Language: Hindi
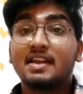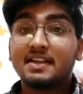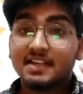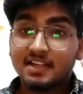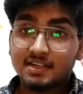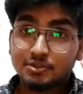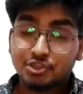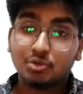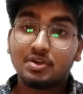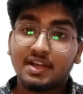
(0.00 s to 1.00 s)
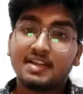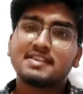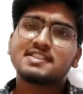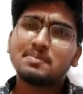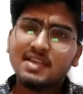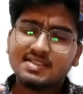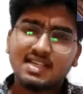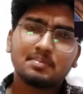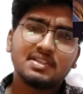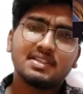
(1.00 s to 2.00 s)
लेकिन अगर श्योर हैं किसी भी
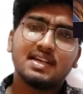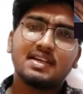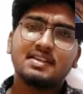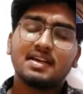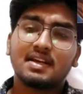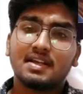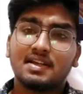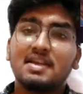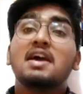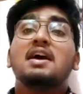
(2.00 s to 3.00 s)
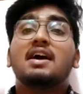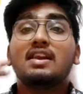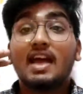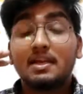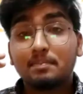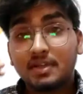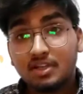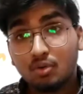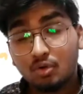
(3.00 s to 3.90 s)
एग्ज़ाम की तैयारी कर रहे हैं लाइफ में